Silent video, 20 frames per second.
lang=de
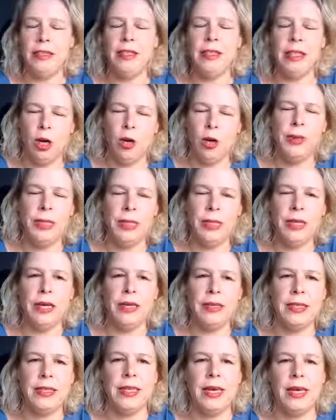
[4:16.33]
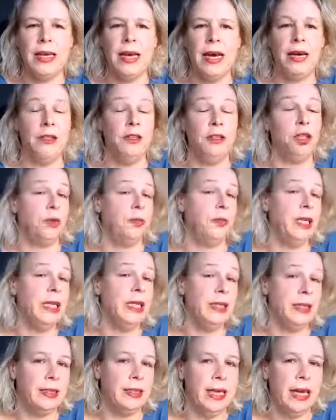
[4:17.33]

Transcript: ich glaube in den 80er Jahren Spiel des